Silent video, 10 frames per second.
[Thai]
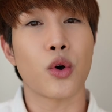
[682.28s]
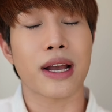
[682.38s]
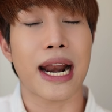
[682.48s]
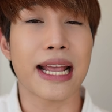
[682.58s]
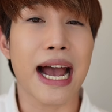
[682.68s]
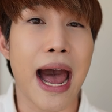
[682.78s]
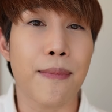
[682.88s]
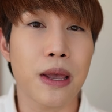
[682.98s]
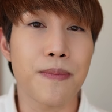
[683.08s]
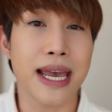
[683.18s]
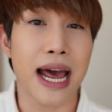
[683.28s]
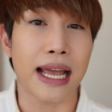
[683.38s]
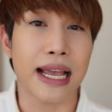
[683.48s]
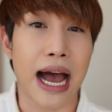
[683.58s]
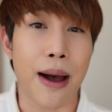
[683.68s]
ส่วนใครนะครับที่มีอะไร
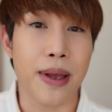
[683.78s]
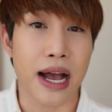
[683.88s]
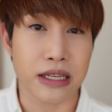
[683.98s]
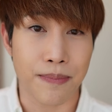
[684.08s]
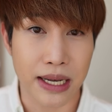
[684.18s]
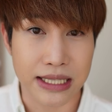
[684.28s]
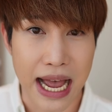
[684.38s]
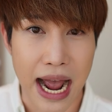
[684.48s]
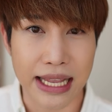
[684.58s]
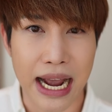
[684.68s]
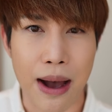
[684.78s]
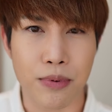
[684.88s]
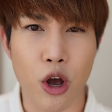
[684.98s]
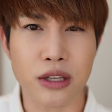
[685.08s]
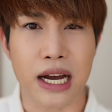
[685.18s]
นะครับ อยากจะปรึกษานะครับ
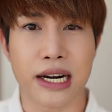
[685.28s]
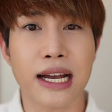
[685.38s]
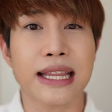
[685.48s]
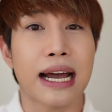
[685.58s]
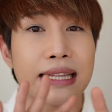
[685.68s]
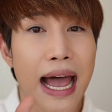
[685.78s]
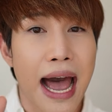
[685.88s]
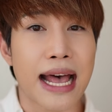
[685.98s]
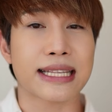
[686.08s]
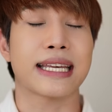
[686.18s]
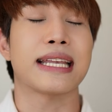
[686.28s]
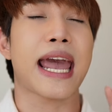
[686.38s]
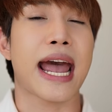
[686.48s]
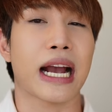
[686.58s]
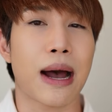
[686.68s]
นอกจากเรื่องแต่งหน้าสกิน
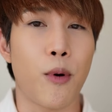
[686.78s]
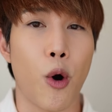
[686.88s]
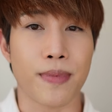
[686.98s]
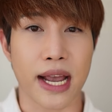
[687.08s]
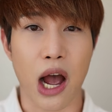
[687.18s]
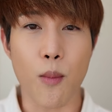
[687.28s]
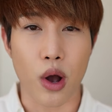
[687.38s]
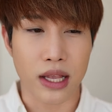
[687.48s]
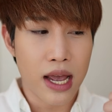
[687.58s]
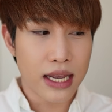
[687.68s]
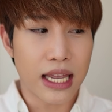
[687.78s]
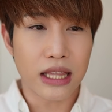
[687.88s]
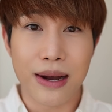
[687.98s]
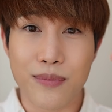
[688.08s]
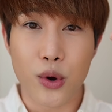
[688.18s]
แคร์แลคกับผม ในก็หมวดกิน
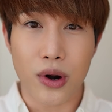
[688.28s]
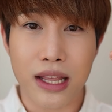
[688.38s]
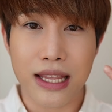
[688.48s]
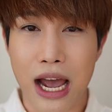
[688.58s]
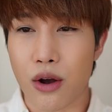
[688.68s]
ดื่มดูเล่นเที่